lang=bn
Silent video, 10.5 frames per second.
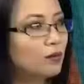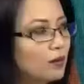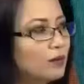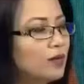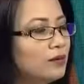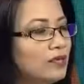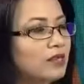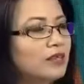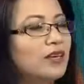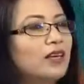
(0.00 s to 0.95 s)
হওয়ার সম্ভাবনাই
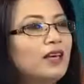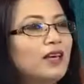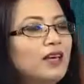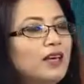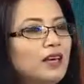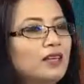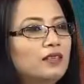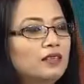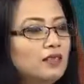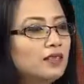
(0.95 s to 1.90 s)
বেশি
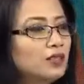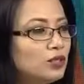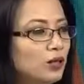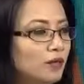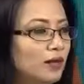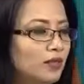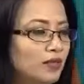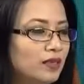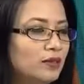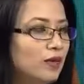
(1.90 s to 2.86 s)
একটা জিনিস কি সব
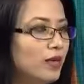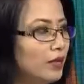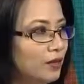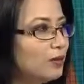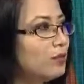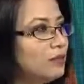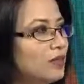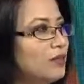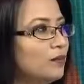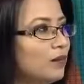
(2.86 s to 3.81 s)
বাত কিন্তু একই রকম
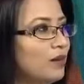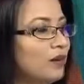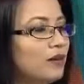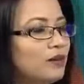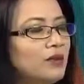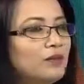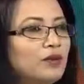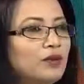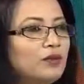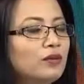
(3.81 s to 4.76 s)
তীব্র না আমরা
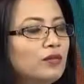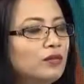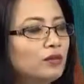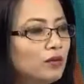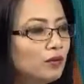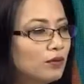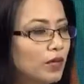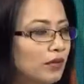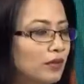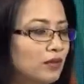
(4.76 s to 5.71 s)
মনে করি যে যখন
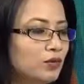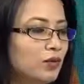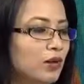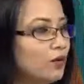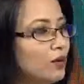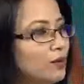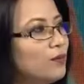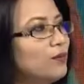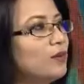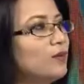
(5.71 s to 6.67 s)
সেটা যে জোড়াগুলো
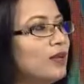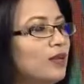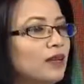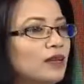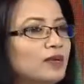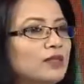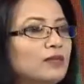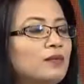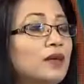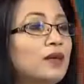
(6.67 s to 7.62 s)
ফুলবে লাল হয়ে
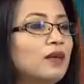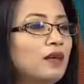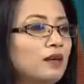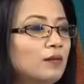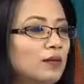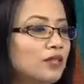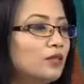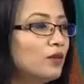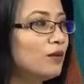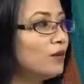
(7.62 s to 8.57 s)
যাবে
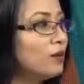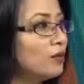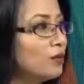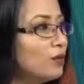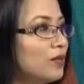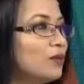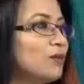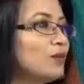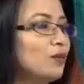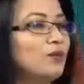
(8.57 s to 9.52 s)
পেশেন্ট চলাফেরা বন্ধ হয়ে
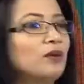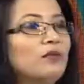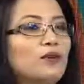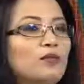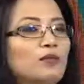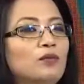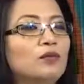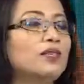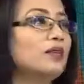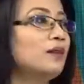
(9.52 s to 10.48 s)
যাবে তখন আমরা
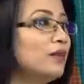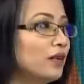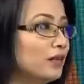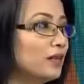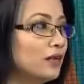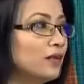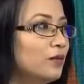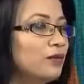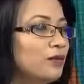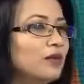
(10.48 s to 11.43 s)
বলবো যে এটা বাত
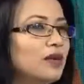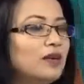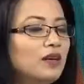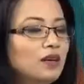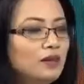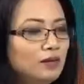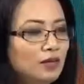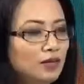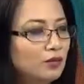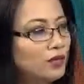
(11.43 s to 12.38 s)
এরকম না এটা
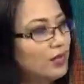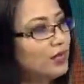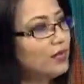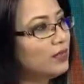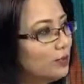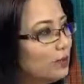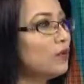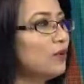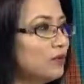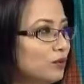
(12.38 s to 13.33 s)
মৃদু থেকে তীব্র
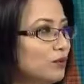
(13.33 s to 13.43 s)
